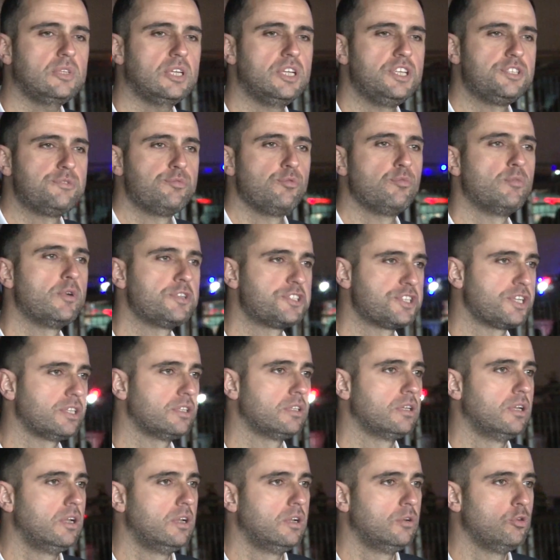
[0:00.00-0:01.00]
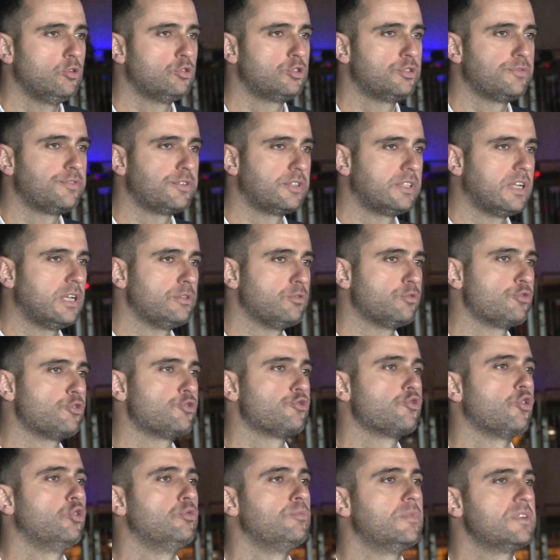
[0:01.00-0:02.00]
Hiçbir maçın 3-0'dan
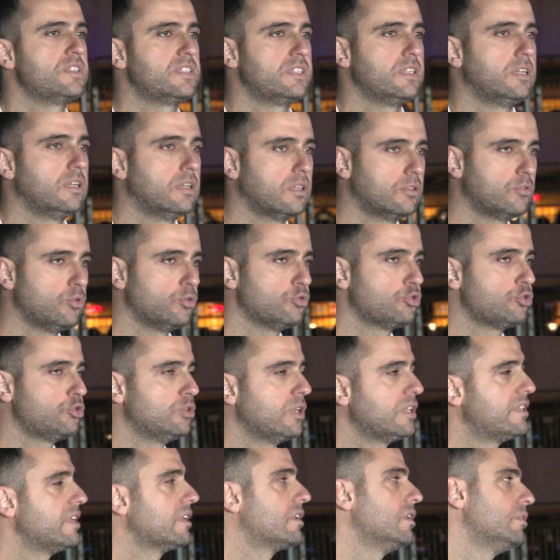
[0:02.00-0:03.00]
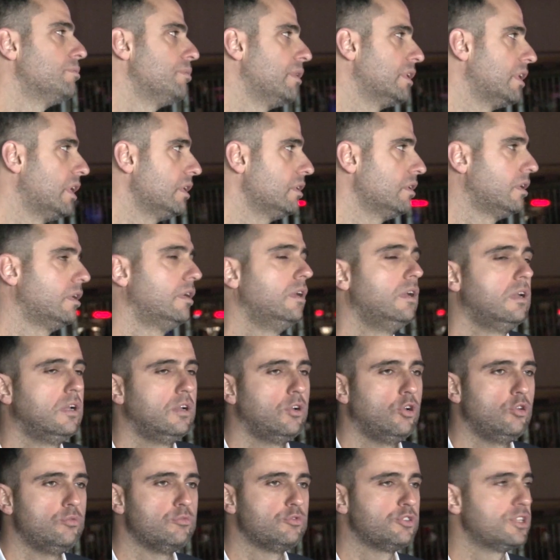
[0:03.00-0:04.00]
3-3 olması konusunda takılmadan
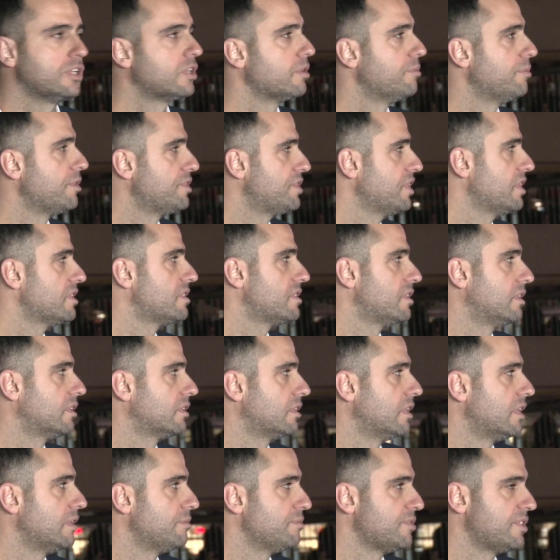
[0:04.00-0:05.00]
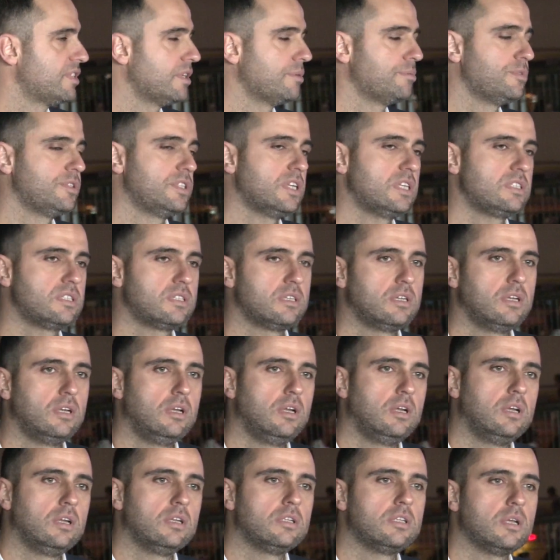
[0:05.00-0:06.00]
önümüzdeki maça hazırlıklarımızı yapacağız.
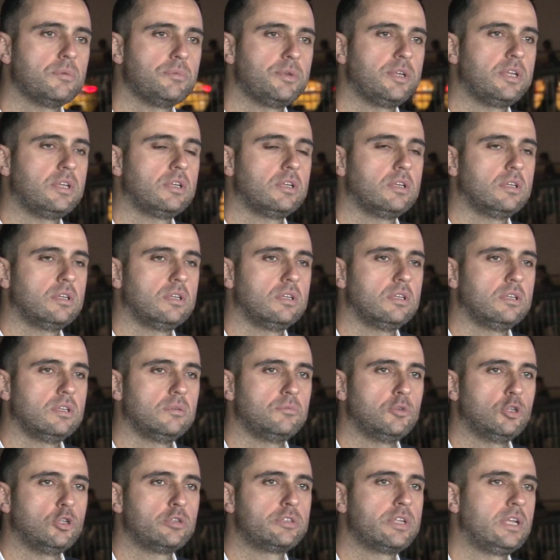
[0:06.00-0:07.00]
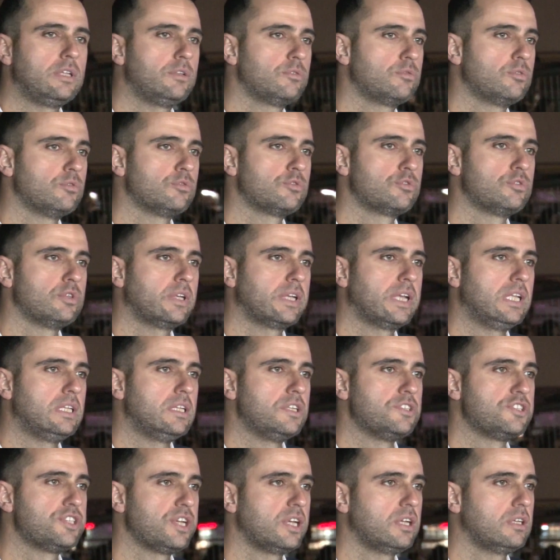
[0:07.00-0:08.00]
Tabii e, Balotelli konusuna
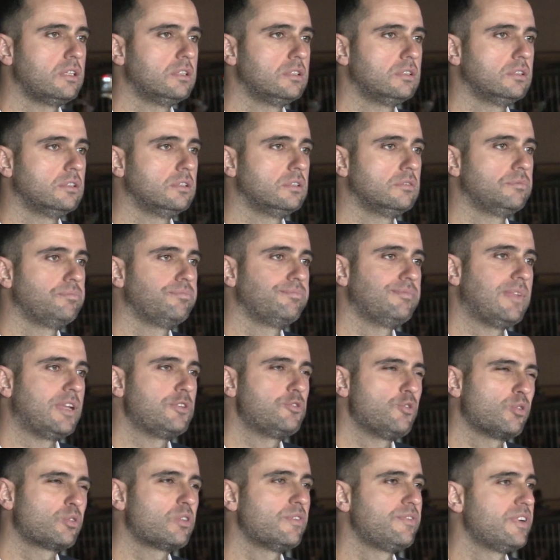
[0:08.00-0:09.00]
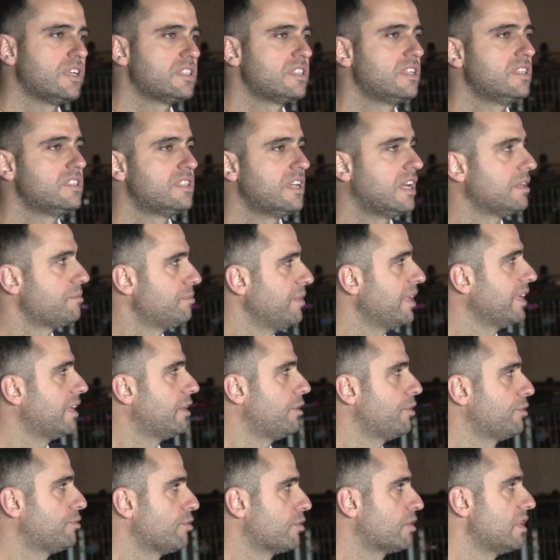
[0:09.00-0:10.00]
gelince e, yani çok da fazla izah etmeye
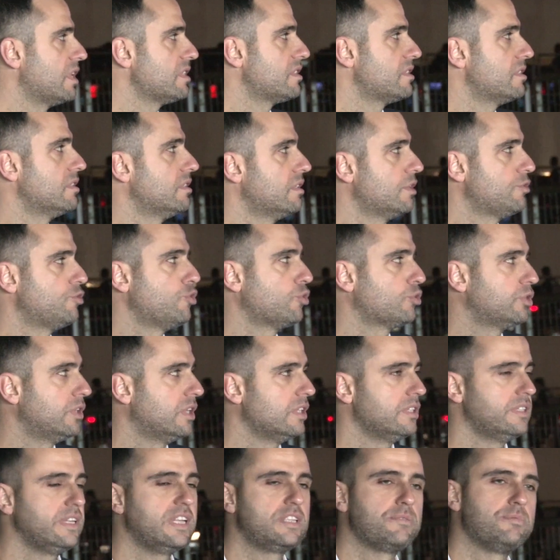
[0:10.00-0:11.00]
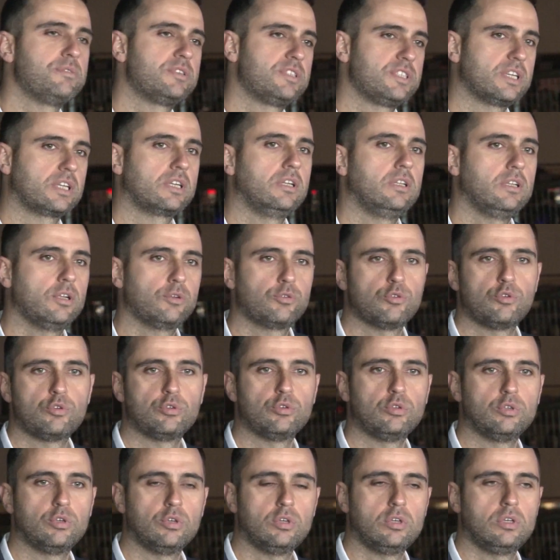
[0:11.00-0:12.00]
gerek yok aslında. Çok da net bir şekilde
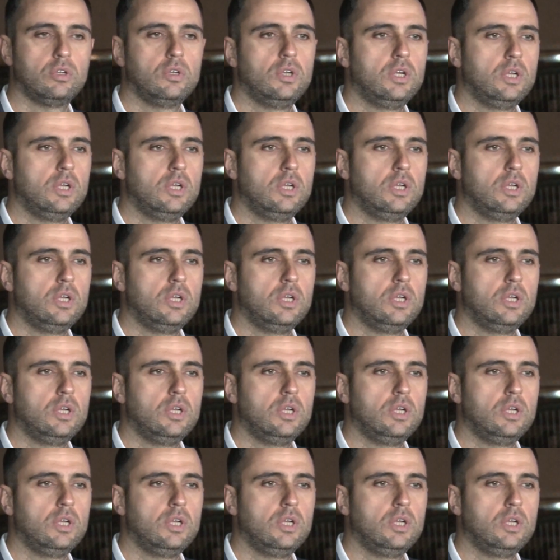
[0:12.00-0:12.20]
görüldü.